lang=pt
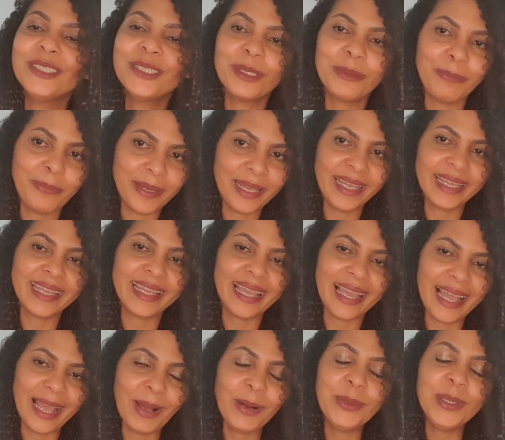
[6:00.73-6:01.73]
de
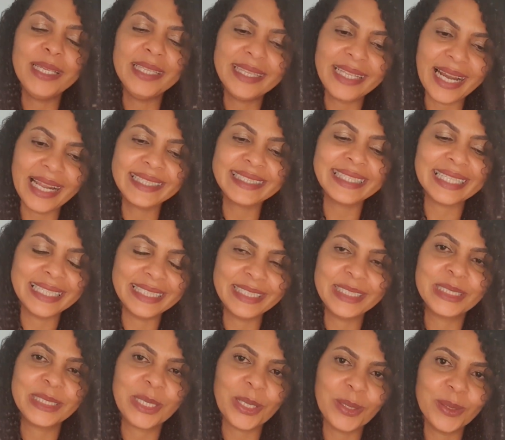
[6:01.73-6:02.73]
pegar o
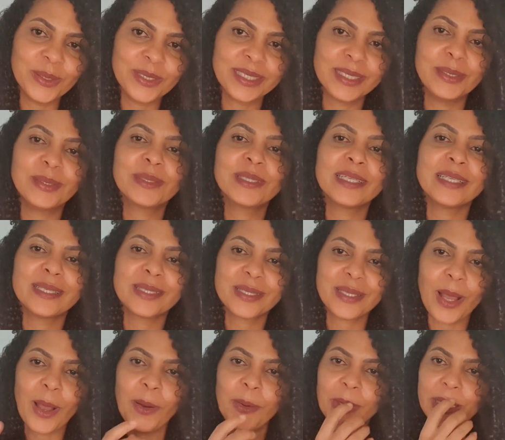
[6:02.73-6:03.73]
hidratante que eu usei. usei
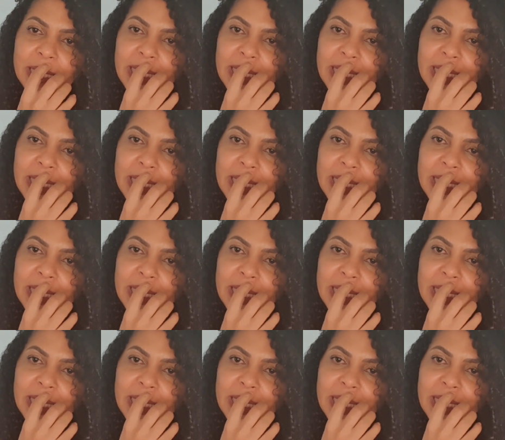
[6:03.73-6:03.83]
só um